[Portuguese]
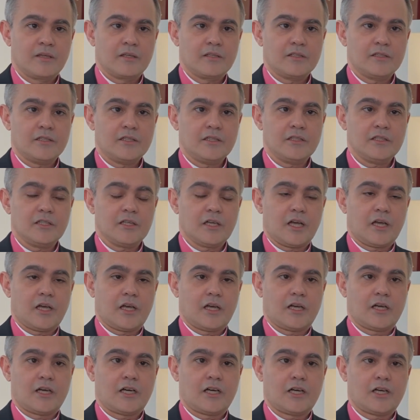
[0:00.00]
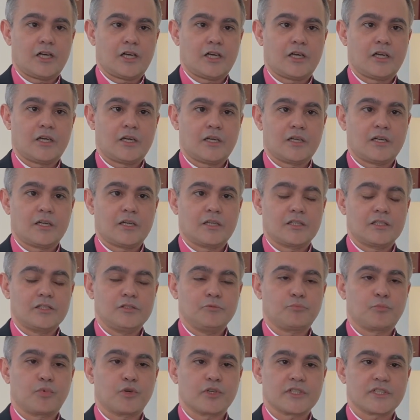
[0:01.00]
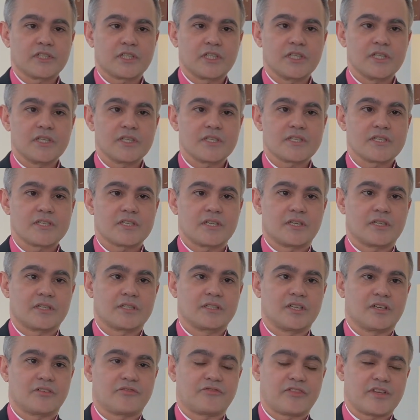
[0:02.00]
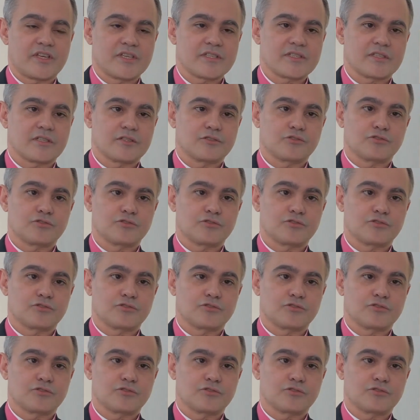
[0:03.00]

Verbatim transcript: E a importância da festa